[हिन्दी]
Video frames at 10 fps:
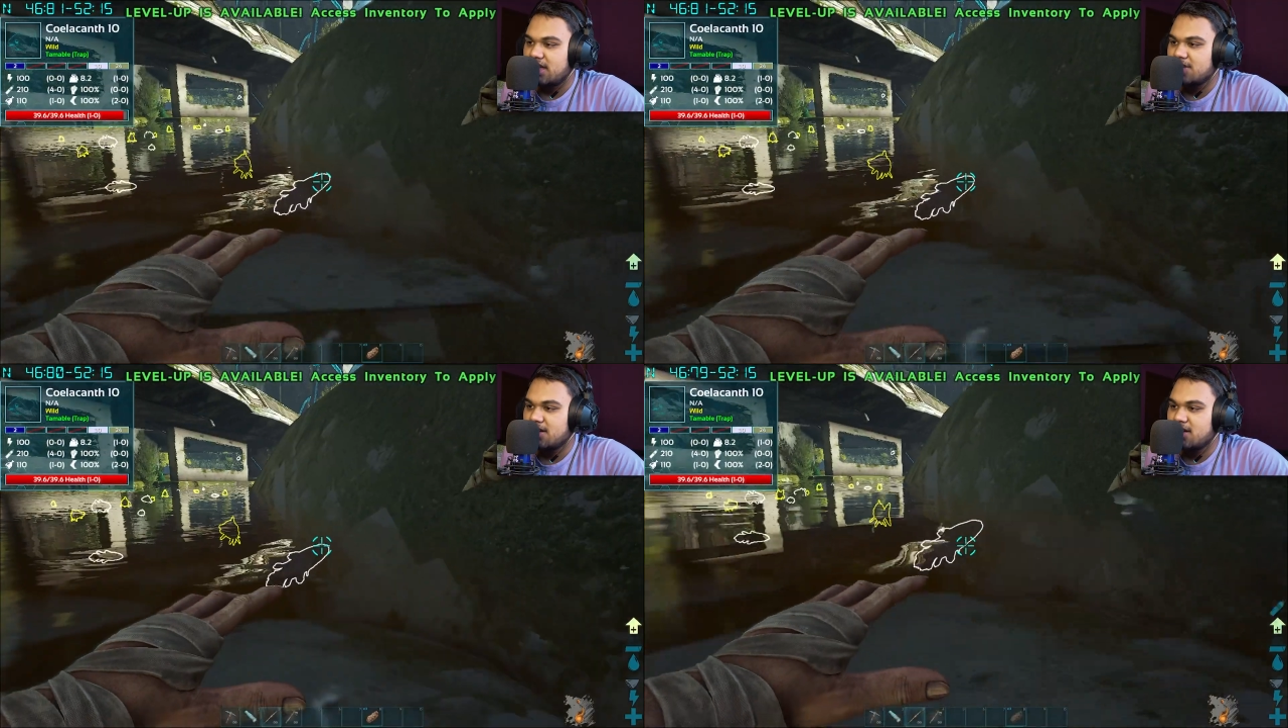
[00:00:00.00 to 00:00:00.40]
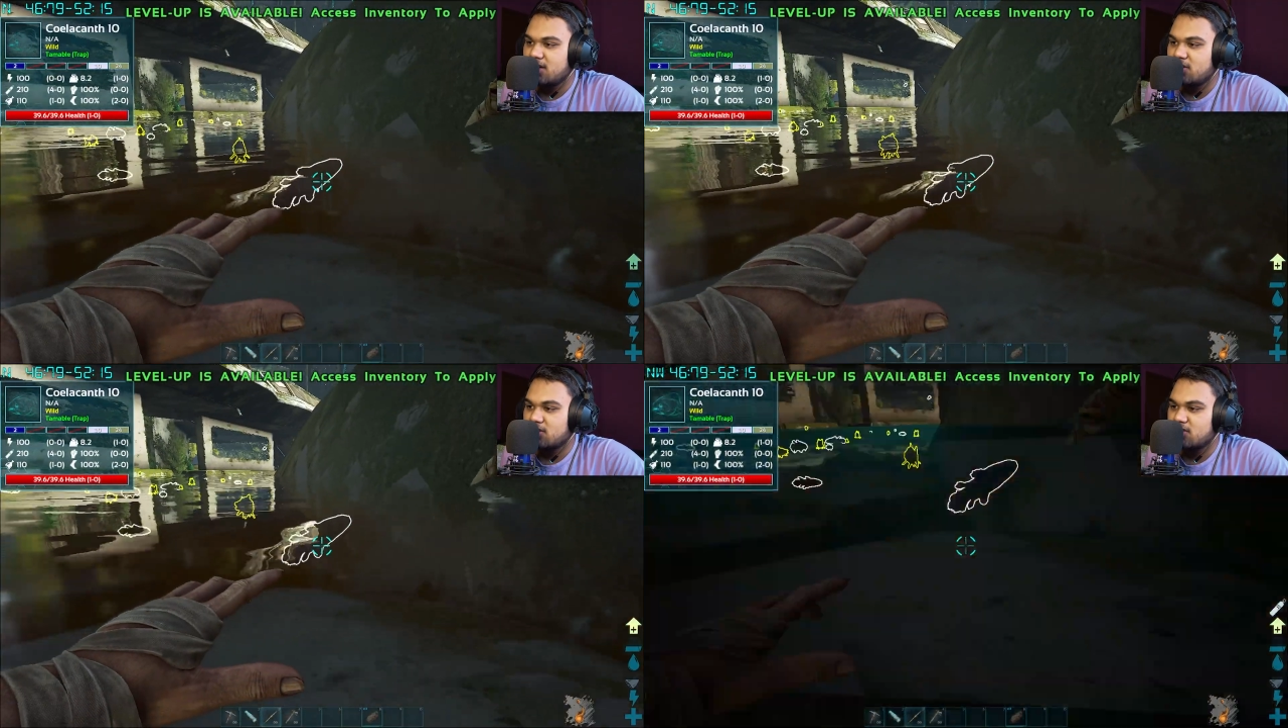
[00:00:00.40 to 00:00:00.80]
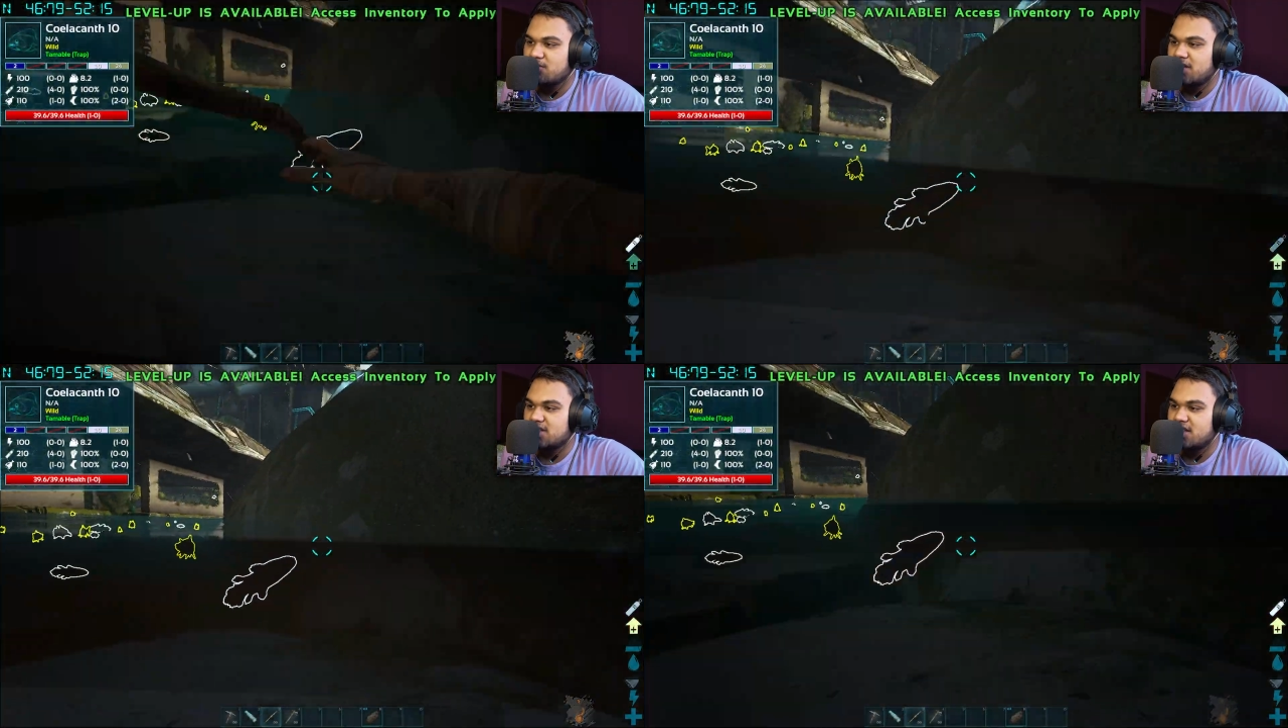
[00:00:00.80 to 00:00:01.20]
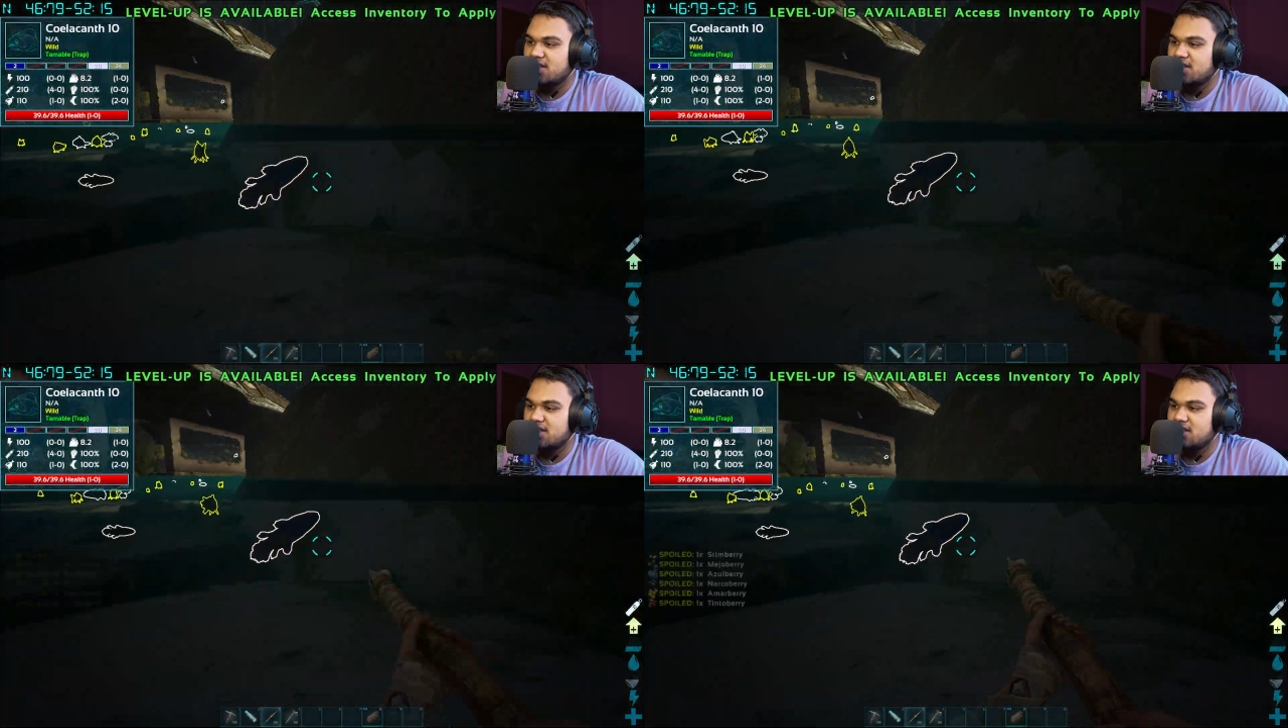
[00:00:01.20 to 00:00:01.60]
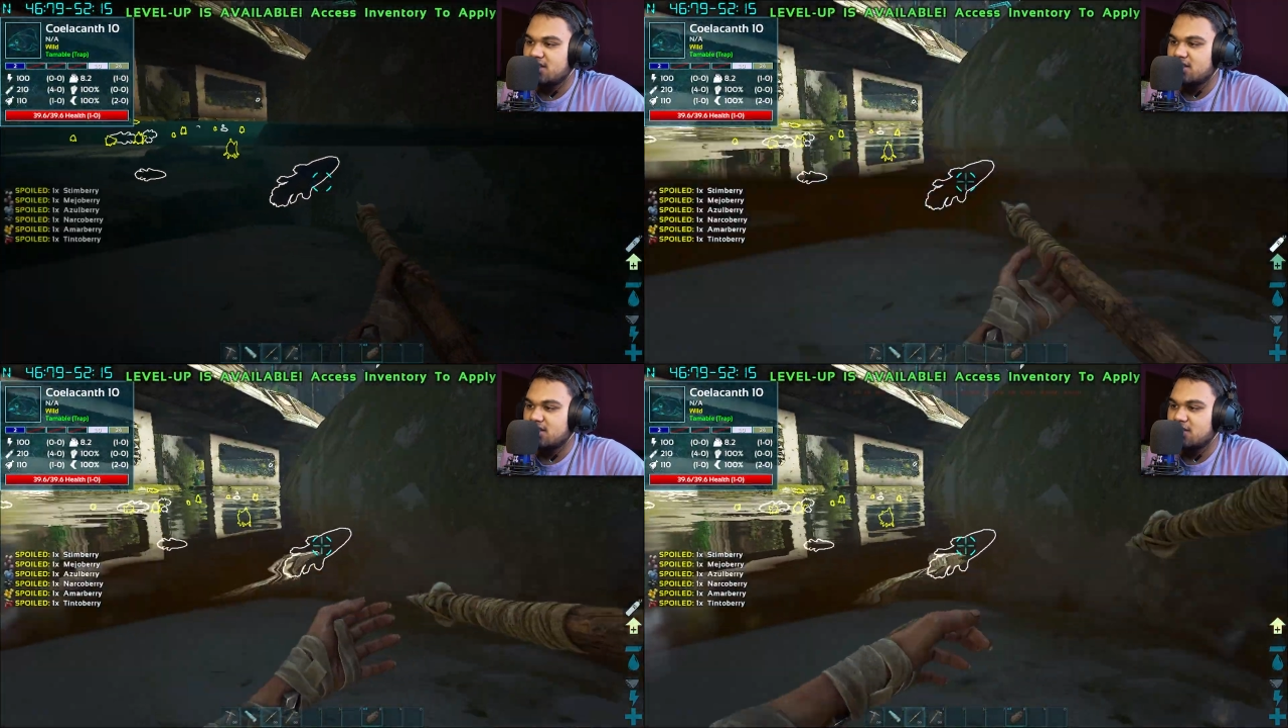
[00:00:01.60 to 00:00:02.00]
ये वाले लोग तो मर जाते
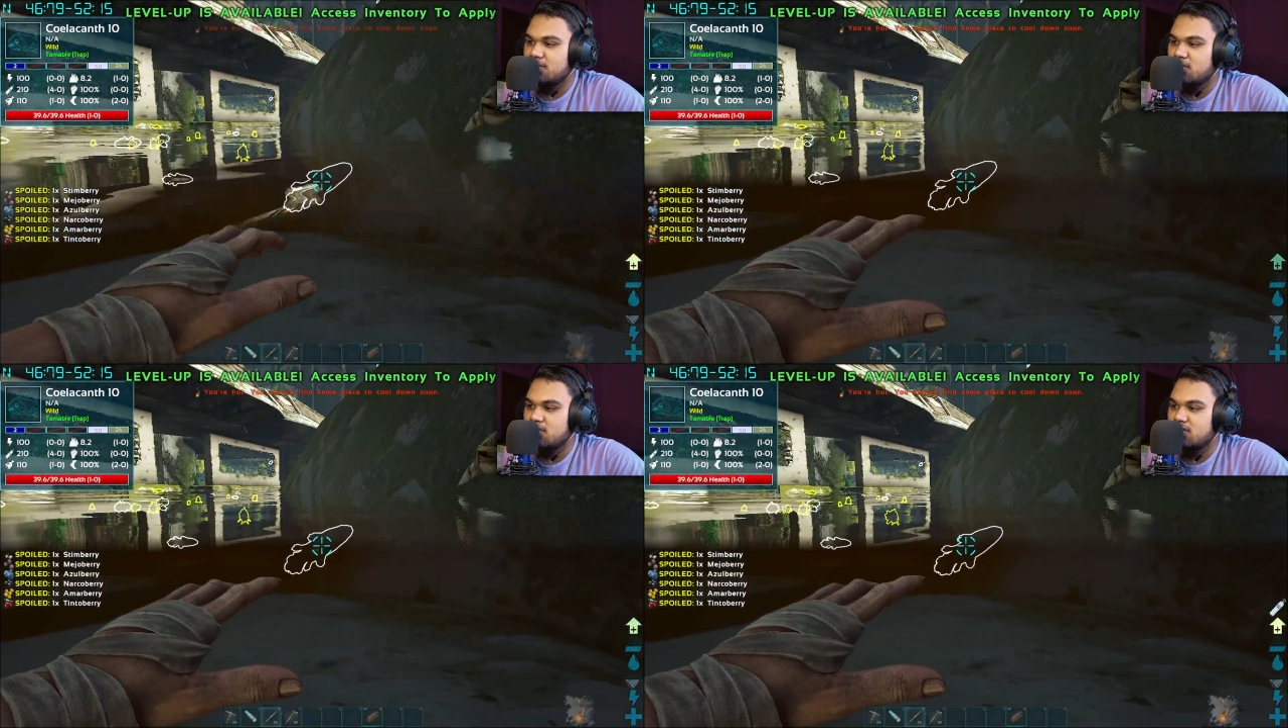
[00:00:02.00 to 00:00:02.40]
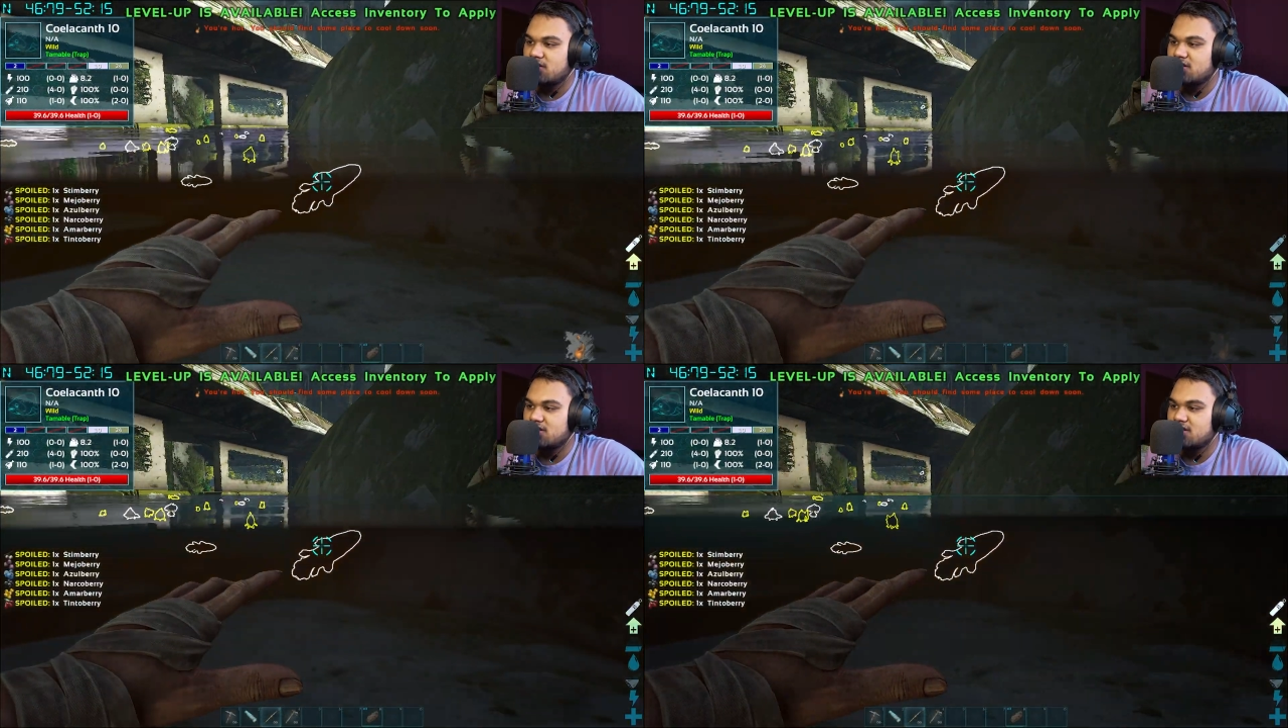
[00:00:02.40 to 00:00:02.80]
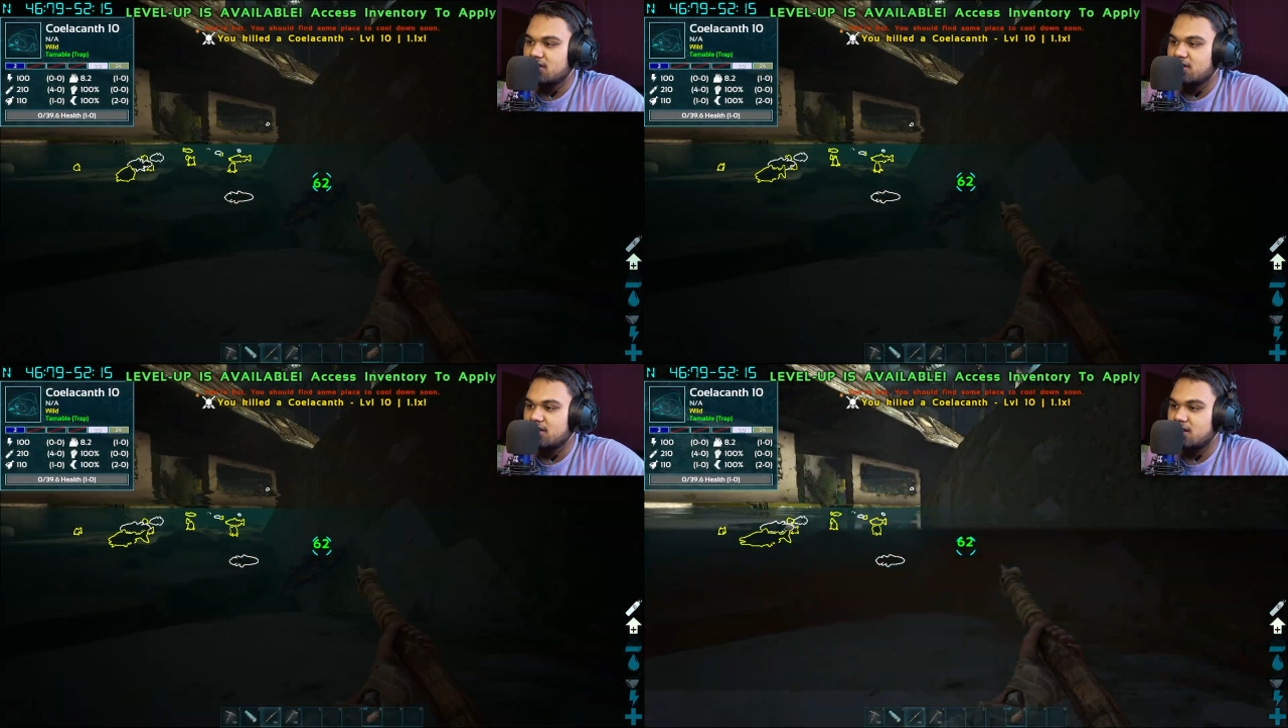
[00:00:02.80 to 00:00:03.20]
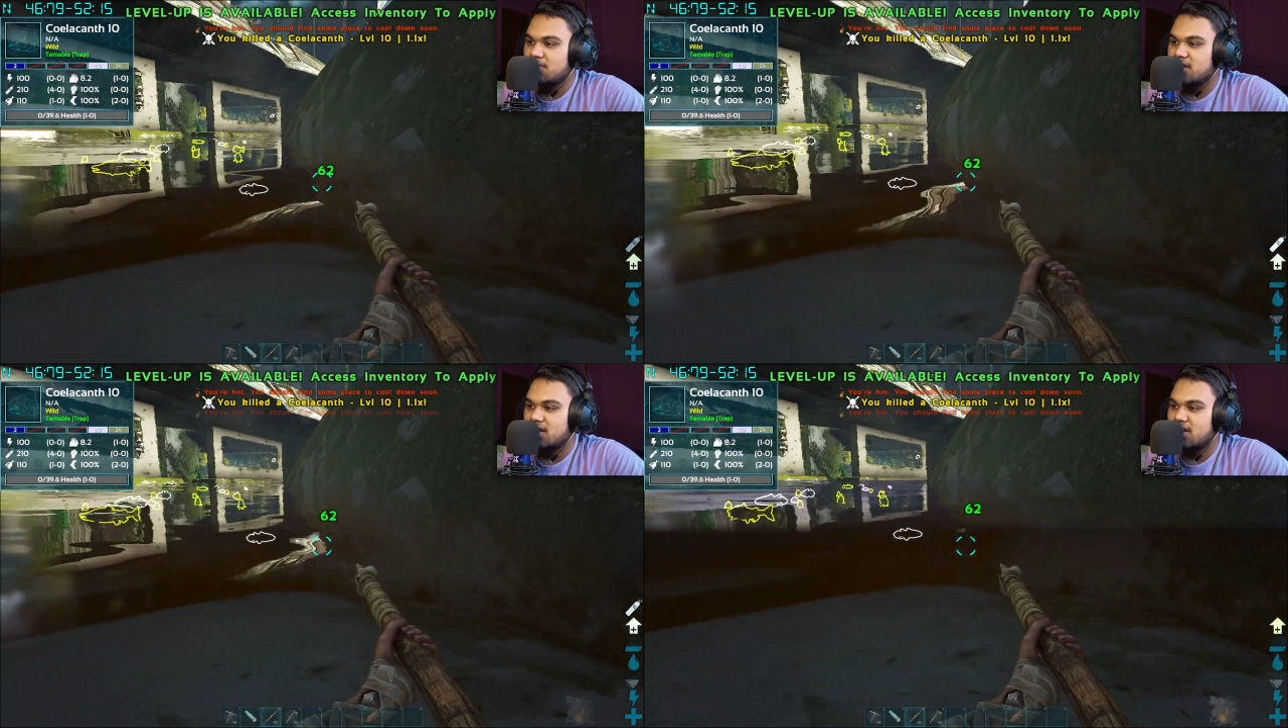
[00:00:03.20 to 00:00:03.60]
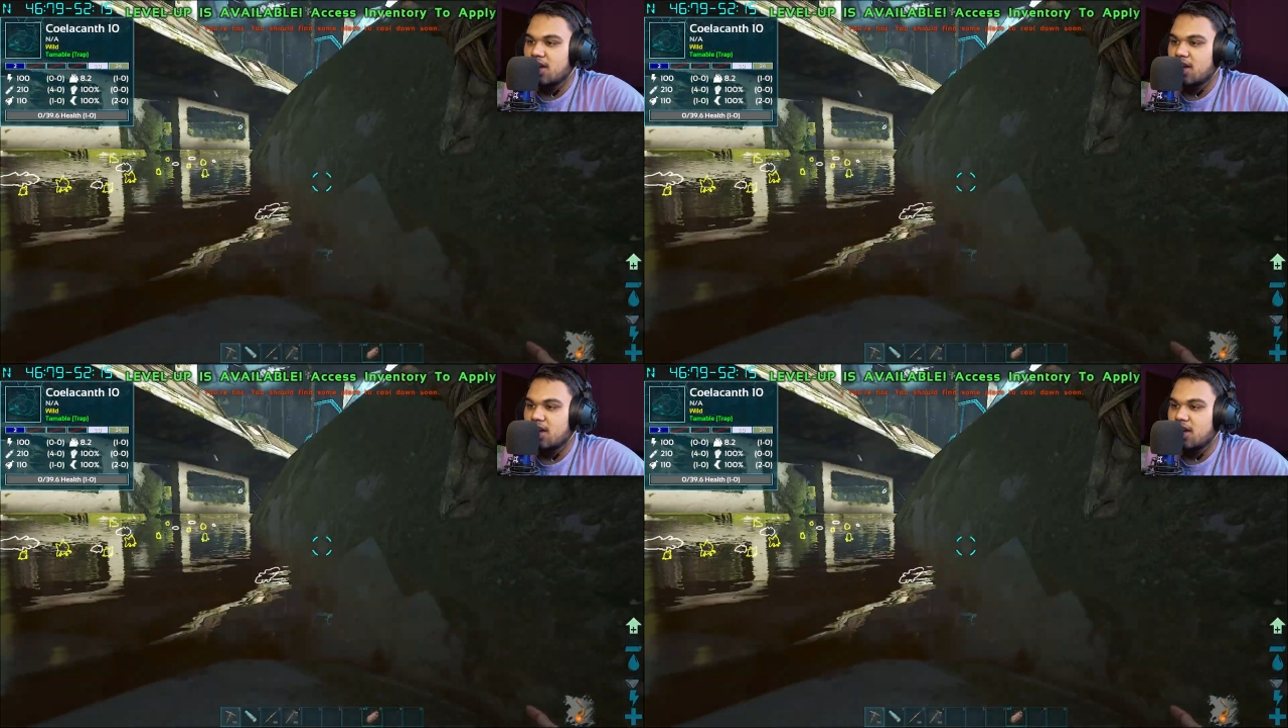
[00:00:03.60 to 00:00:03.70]
ये गरीब लोग देखा मर गया